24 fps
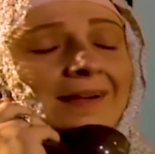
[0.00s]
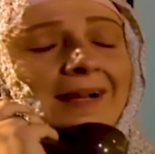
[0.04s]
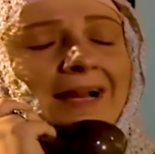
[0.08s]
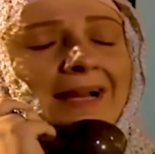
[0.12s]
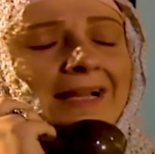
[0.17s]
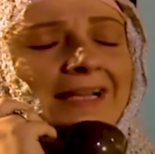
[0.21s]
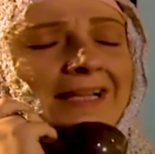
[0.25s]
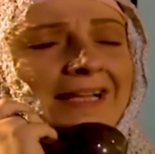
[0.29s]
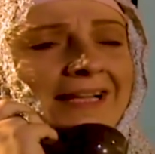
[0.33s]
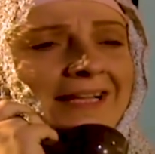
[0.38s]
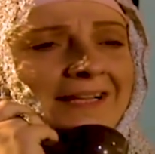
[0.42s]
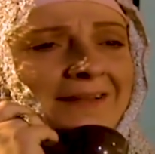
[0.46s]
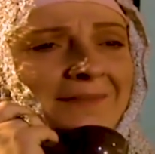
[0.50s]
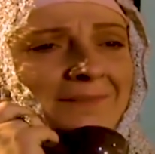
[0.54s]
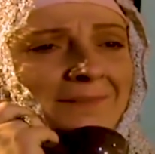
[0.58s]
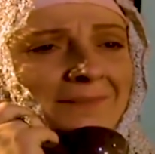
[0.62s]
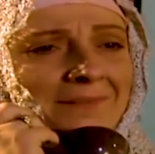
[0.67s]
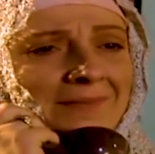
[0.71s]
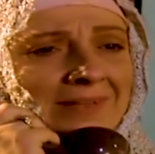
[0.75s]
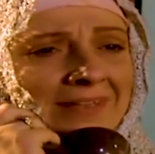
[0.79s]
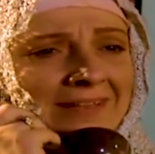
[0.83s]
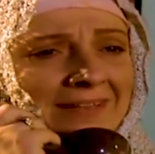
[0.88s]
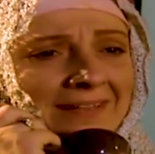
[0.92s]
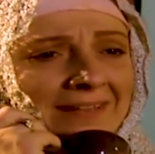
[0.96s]
اهلين
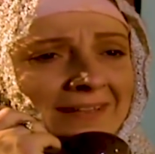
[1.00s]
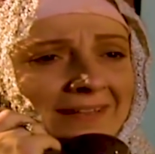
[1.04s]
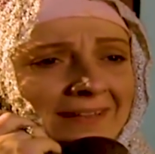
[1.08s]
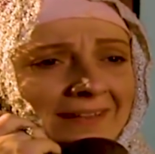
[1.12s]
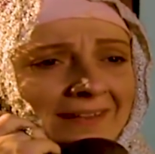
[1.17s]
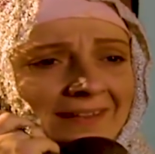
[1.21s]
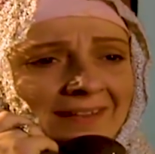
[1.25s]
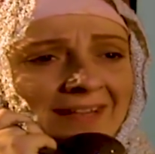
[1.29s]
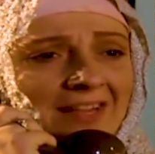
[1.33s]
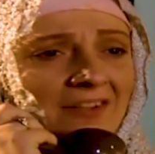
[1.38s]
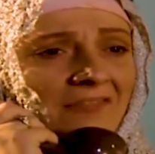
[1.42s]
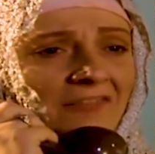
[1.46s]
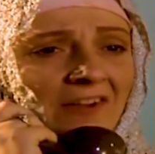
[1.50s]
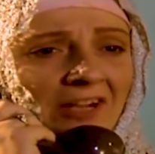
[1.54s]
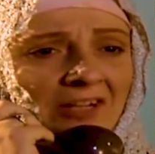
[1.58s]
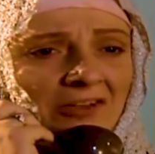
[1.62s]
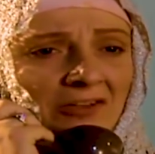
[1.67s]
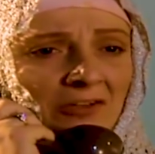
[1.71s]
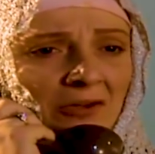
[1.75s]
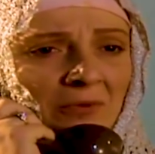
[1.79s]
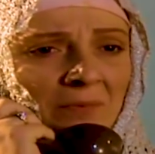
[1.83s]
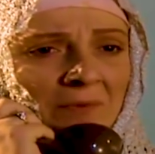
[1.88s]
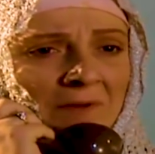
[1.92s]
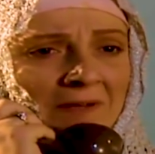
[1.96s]
امي كيفك
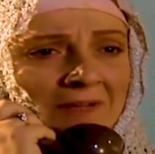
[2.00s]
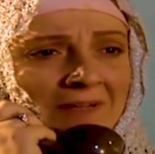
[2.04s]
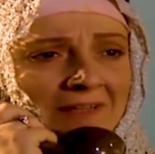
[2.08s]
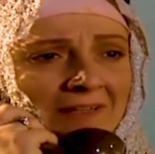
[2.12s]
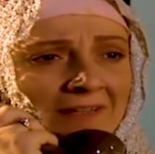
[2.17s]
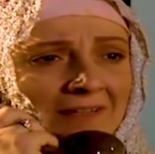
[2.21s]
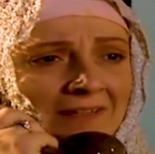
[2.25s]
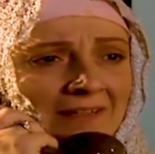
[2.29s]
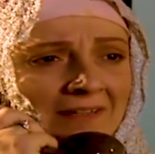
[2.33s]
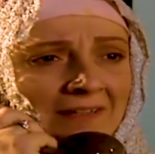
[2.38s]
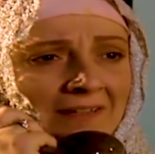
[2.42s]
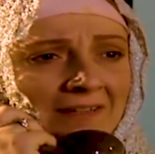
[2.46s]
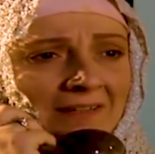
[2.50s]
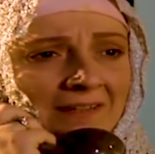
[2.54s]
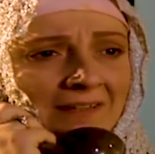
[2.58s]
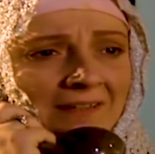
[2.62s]
تقبريني